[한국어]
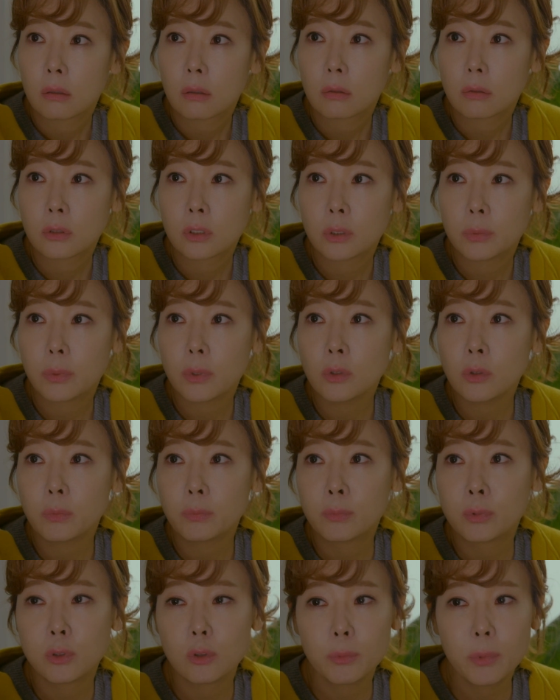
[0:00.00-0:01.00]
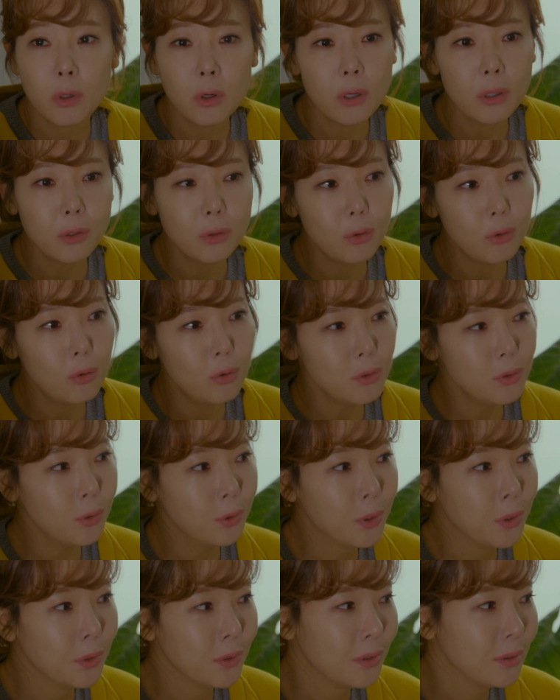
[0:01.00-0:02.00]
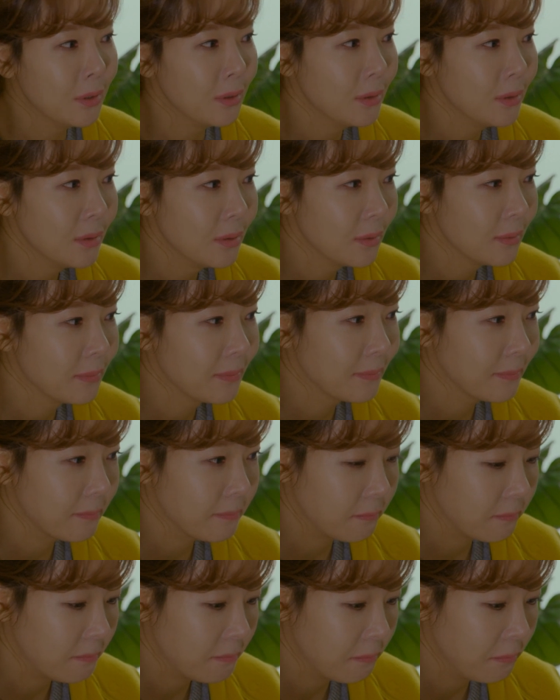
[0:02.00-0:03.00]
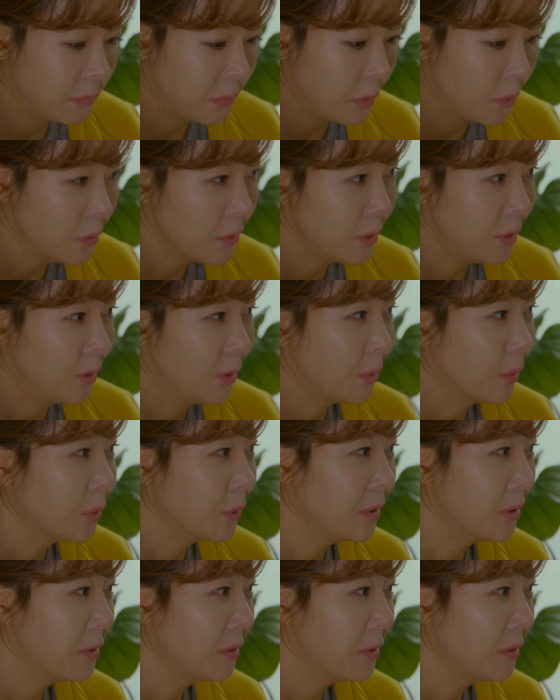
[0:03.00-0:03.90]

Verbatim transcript: 아, 집에서 불벼락이 떨어졌다 미용실로 못